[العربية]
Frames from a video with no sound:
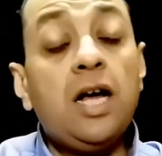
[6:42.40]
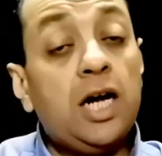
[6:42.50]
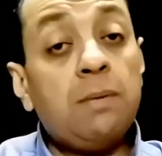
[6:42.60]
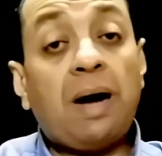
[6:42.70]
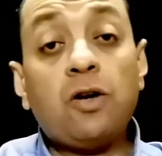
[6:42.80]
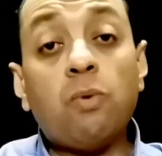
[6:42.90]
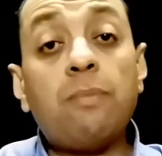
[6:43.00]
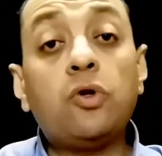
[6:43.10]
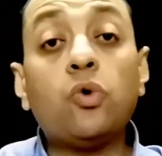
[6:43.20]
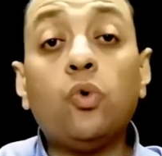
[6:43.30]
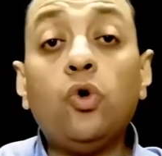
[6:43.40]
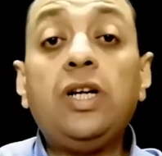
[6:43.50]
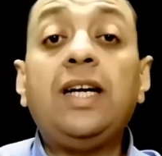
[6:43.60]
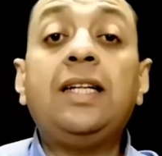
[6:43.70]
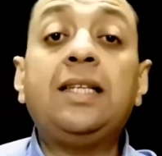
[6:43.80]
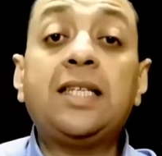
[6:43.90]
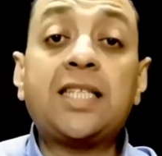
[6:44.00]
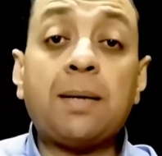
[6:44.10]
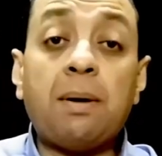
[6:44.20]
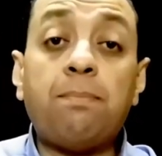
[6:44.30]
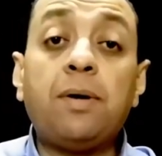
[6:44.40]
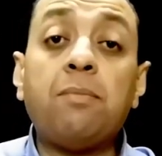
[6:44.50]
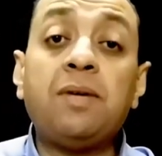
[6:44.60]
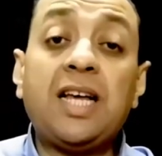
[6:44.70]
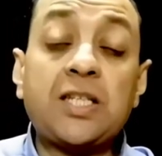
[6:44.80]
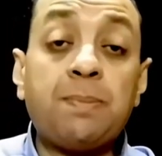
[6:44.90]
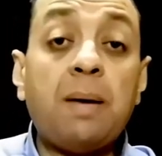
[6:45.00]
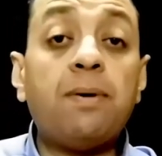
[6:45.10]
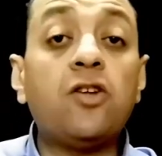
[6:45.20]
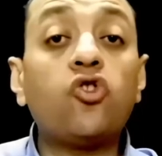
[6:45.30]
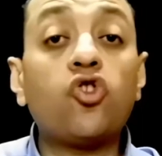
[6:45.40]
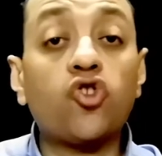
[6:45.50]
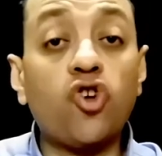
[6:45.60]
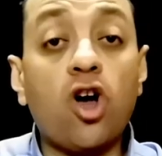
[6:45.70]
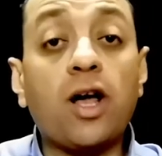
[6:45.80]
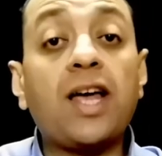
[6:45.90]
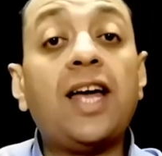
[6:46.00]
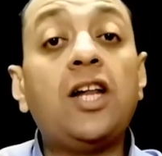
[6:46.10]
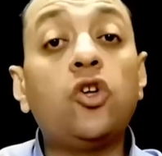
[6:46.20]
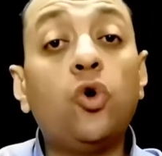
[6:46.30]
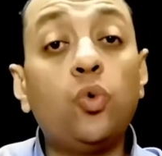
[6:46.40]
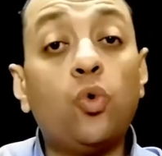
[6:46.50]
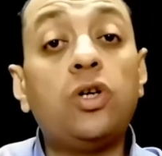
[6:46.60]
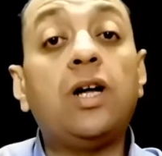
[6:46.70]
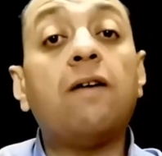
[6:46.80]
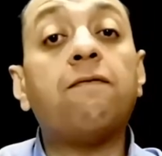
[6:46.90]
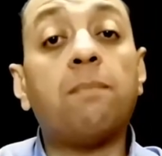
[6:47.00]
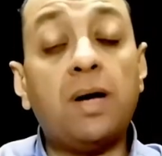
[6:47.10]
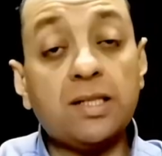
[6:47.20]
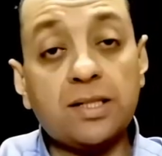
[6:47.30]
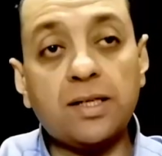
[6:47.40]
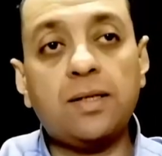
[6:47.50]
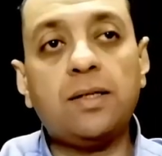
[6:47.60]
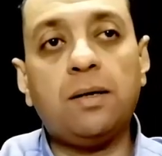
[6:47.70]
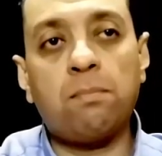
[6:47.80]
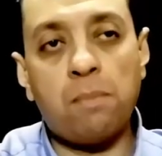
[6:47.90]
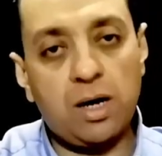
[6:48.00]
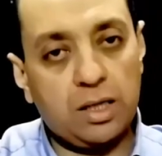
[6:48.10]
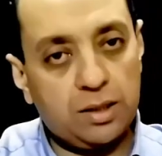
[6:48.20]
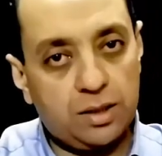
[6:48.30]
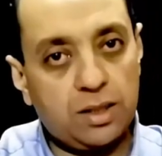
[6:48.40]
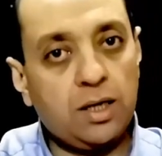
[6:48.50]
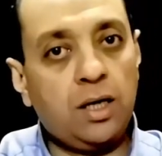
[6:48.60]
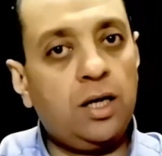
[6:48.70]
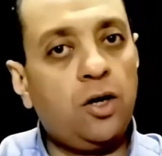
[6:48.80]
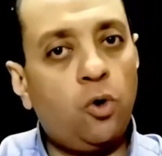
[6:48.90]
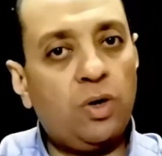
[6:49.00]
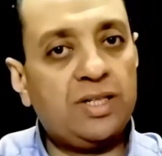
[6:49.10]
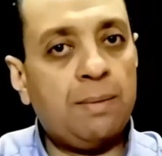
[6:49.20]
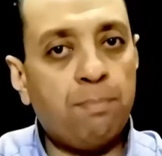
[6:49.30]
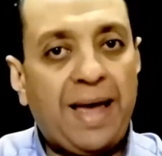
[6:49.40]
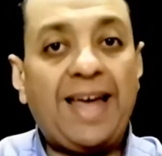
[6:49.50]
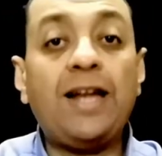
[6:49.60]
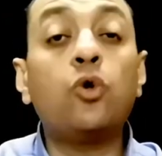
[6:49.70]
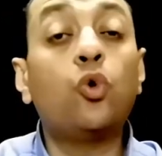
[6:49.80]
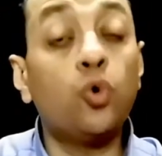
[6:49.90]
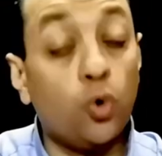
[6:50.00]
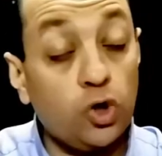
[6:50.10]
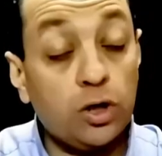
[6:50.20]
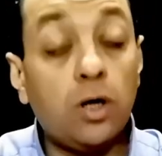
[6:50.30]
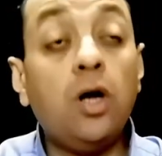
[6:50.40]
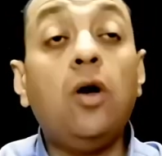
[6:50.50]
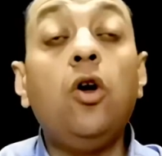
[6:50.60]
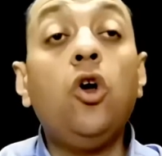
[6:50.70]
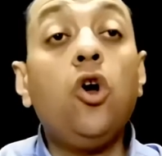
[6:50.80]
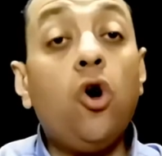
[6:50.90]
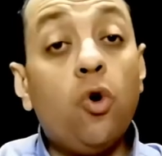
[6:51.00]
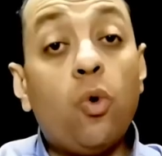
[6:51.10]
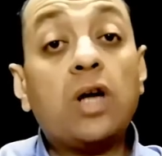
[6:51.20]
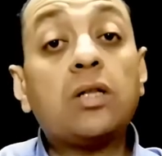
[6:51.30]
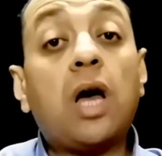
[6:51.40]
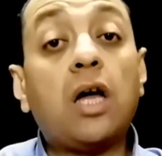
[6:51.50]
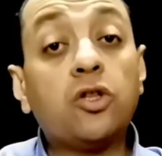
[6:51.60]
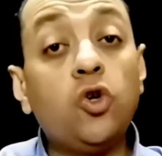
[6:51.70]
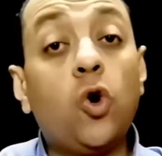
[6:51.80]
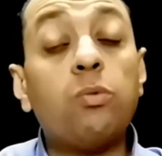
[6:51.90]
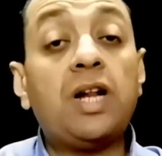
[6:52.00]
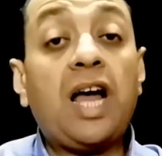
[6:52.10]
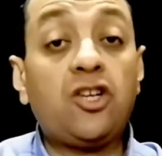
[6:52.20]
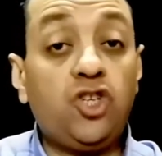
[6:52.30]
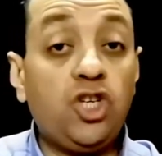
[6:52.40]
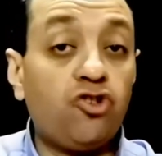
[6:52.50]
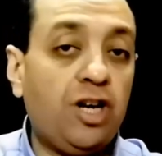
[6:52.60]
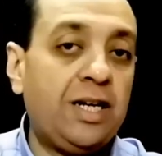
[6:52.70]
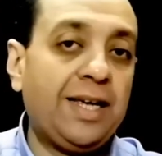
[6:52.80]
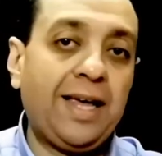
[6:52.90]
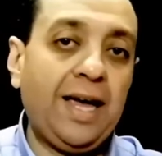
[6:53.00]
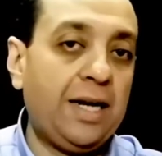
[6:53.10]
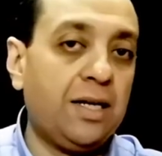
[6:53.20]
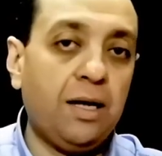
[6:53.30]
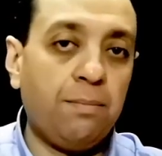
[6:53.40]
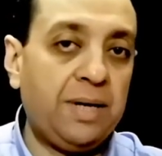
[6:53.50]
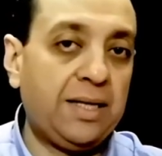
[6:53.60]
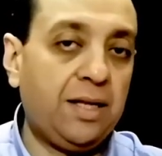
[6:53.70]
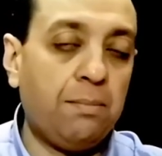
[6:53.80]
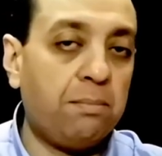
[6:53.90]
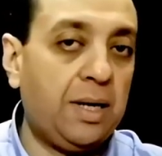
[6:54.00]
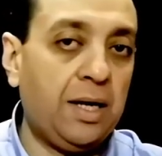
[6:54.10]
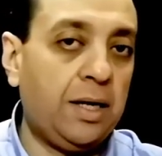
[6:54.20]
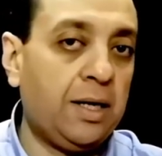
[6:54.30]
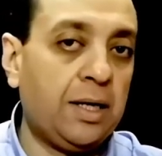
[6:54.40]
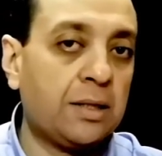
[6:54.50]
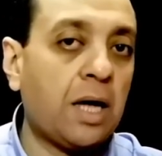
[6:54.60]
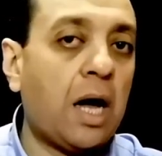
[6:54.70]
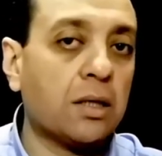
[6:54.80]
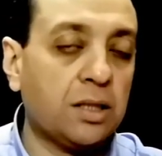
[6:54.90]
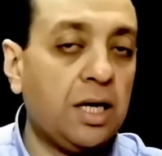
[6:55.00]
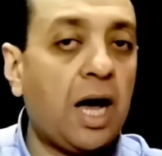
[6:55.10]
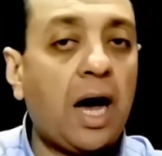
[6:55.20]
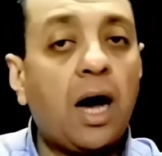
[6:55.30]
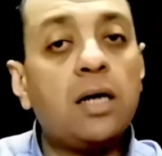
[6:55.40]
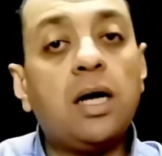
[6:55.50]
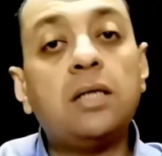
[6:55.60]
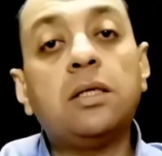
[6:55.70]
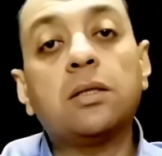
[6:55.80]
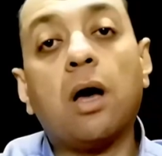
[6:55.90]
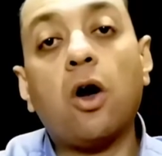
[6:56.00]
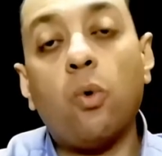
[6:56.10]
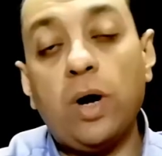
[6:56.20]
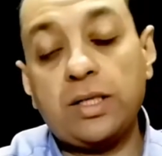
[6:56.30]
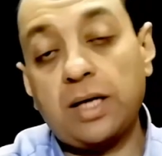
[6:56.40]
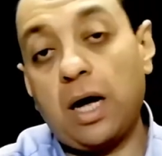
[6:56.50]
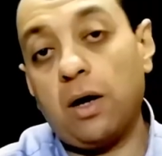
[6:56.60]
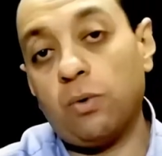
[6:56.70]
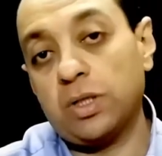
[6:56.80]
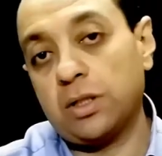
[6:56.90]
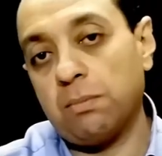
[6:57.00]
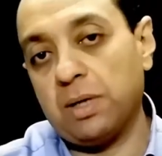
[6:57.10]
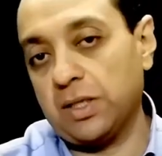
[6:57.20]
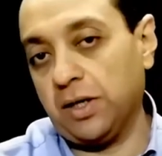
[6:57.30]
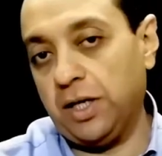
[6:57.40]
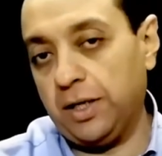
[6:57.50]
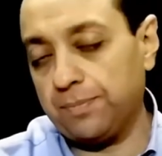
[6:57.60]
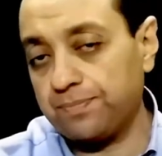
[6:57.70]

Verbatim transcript: المعلومه بتقول ان السبب من اسباب انتشار الجنون في مصر مرض هو سماه الجنون هو تعاطيهم للحشيش اللي كان بيتم آه، تعاطيه على نطاق واسع وسط المصريين